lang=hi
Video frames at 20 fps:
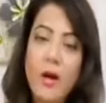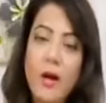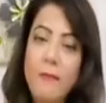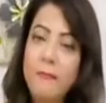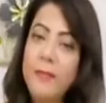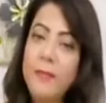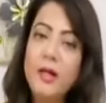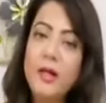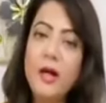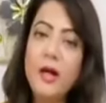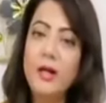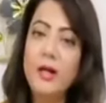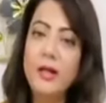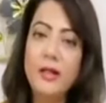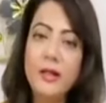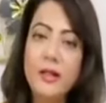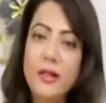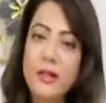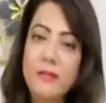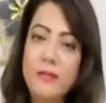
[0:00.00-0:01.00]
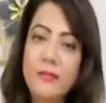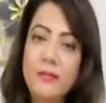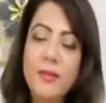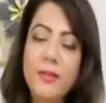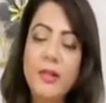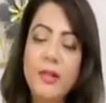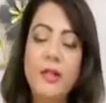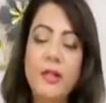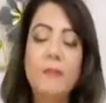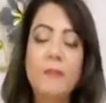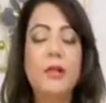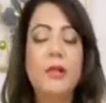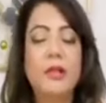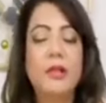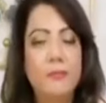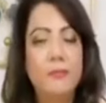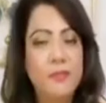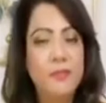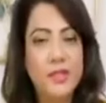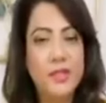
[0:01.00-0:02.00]
हम भी काट के नदी में फेंक देंगे
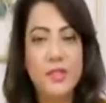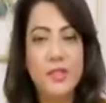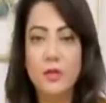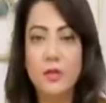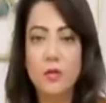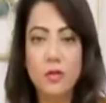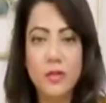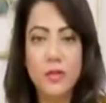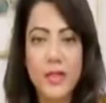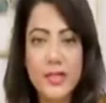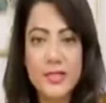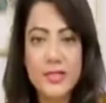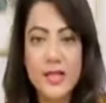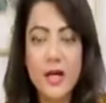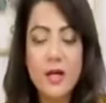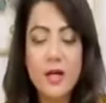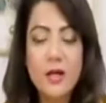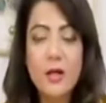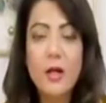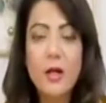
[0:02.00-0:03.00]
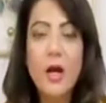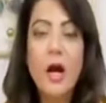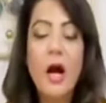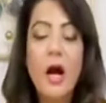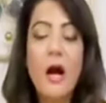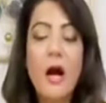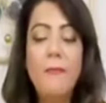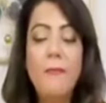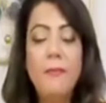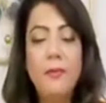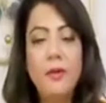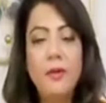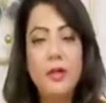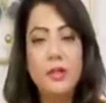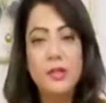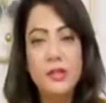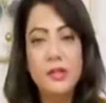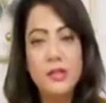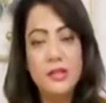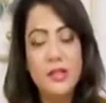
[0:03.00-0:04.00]
मतलब जैसे को तैसा अब
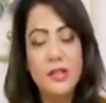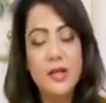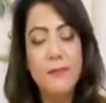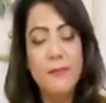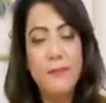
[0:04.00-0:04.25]
जिसने